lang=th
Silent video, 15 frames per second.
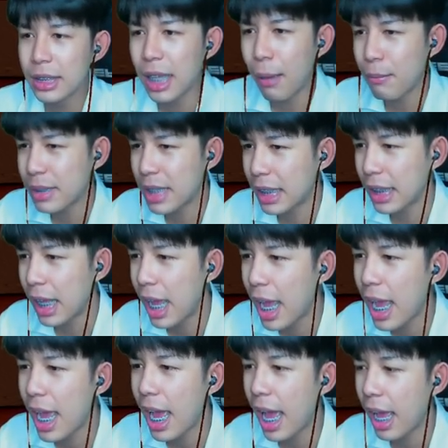สามแสน
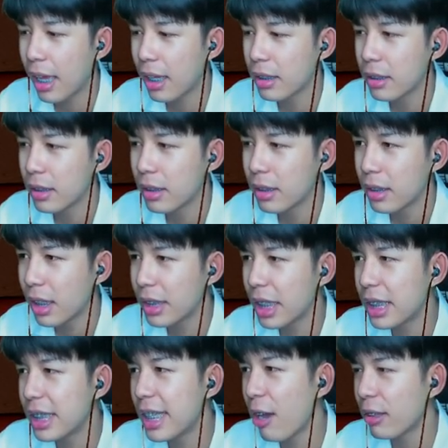ห้าก็นิ
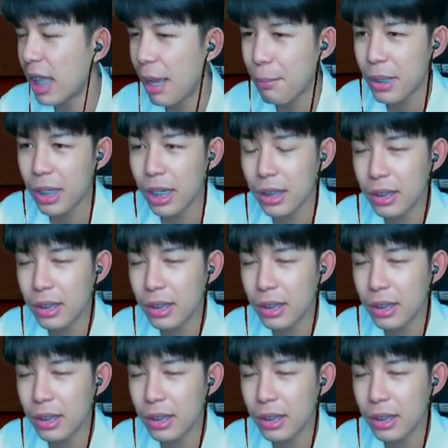ดเดียวนะ พี่ก็